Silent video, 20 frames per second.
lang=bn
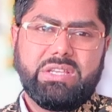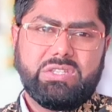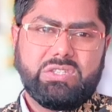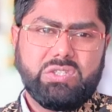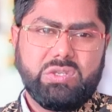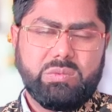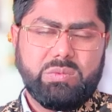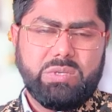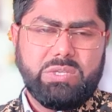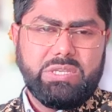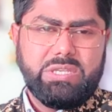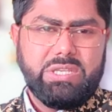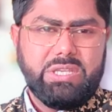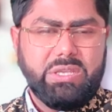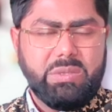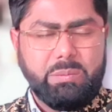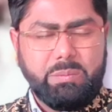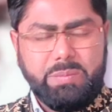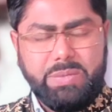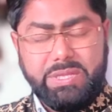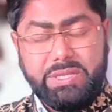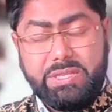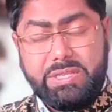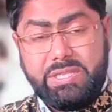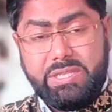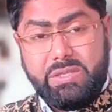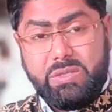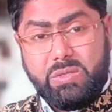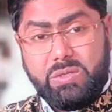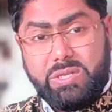সময়
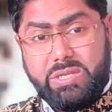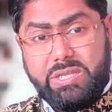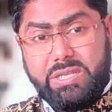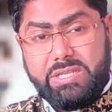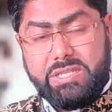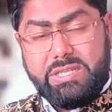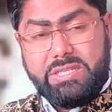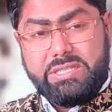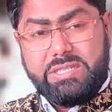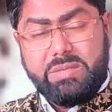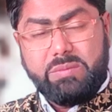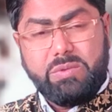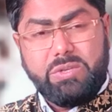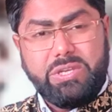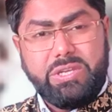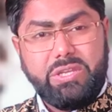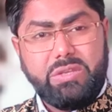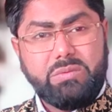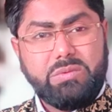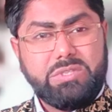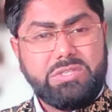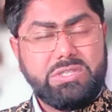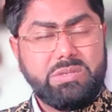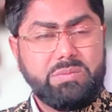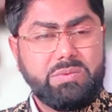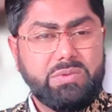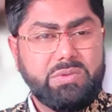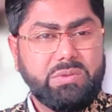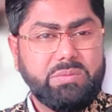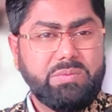বৃদ্ধি করে এটি সেবনের নিয়ম হচ্ছে
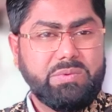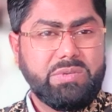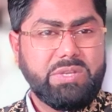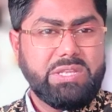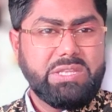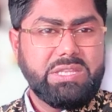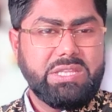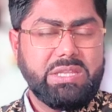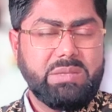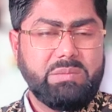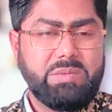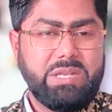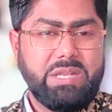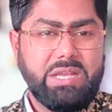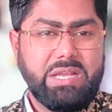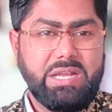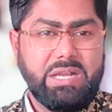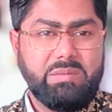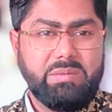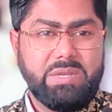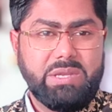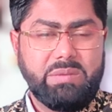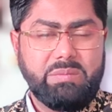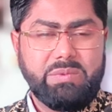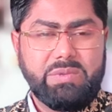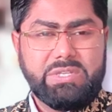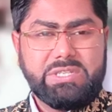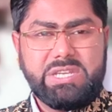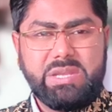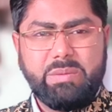পনেরো ফোটা তিন বেলা খাবারের
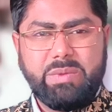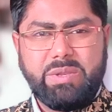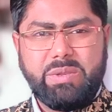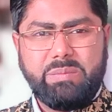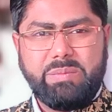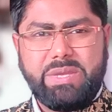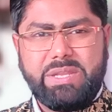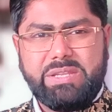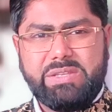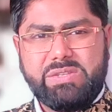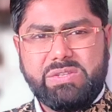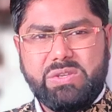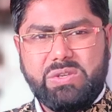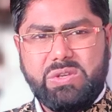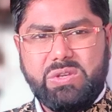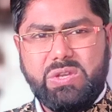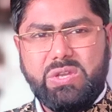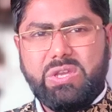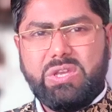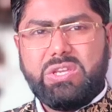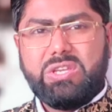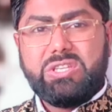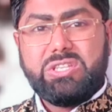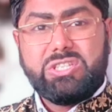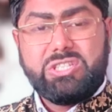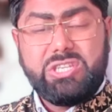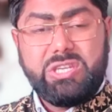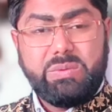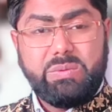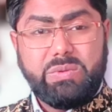পর সামান্য পানি সহ
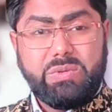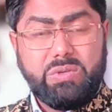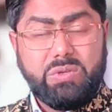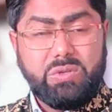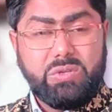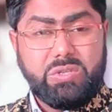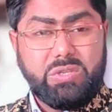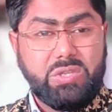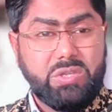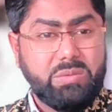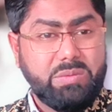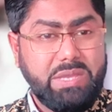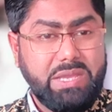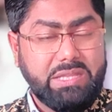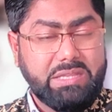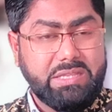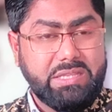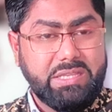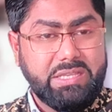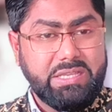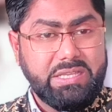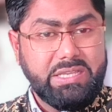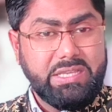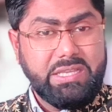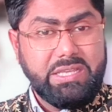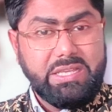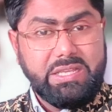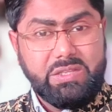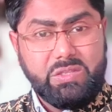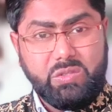সেবন করতে হবে এক থেকে
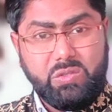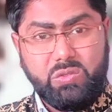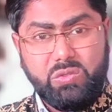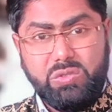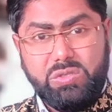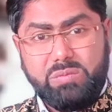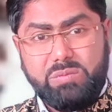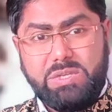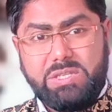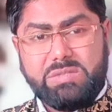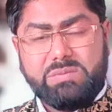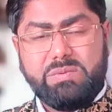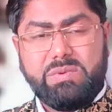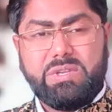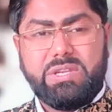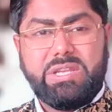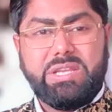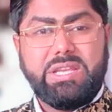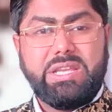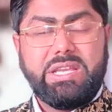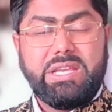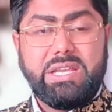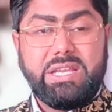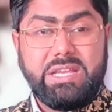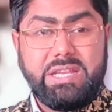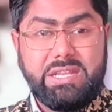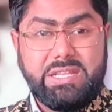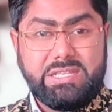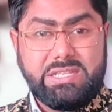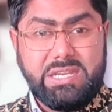দুই মাস পরে
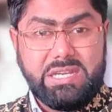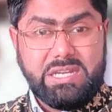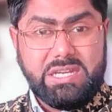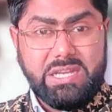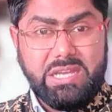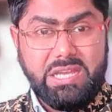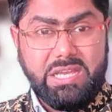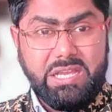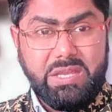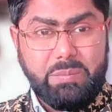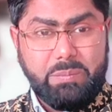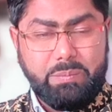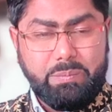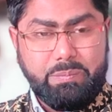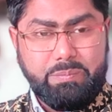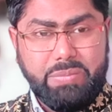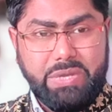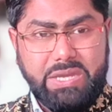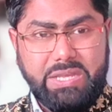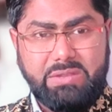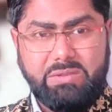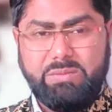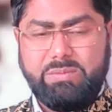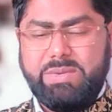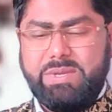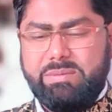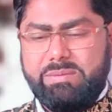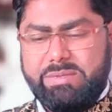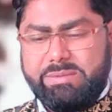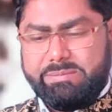রেজাল্টটা ভালো
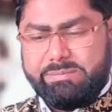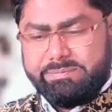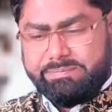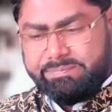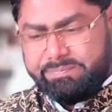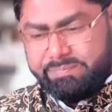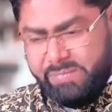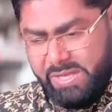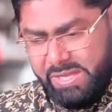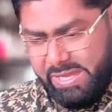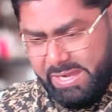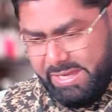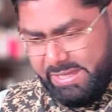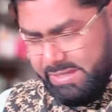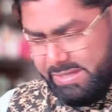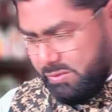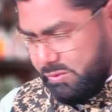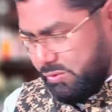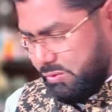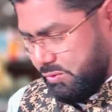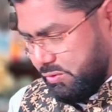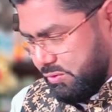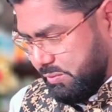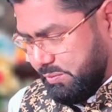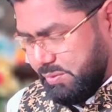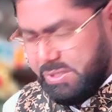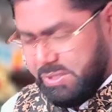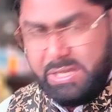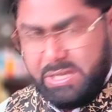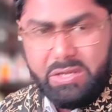পাবেন আরেকটি ওষুধ
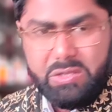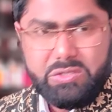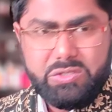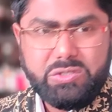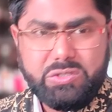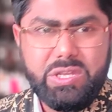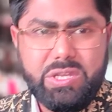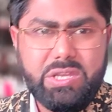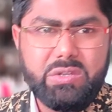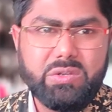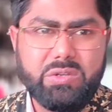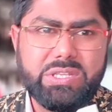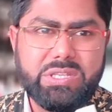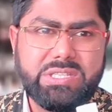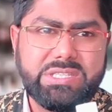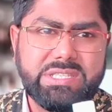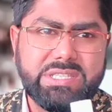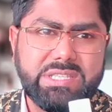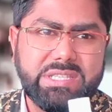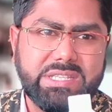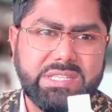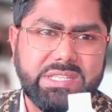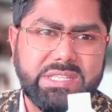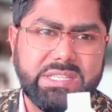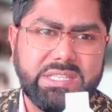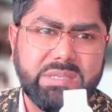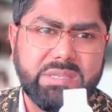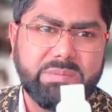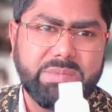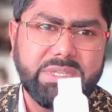সম্পর্কে আলোচনা করি স্কিনে
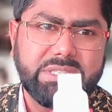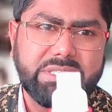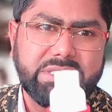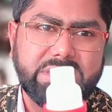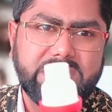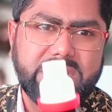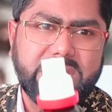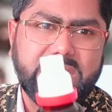দেখতে পাচ্ছেন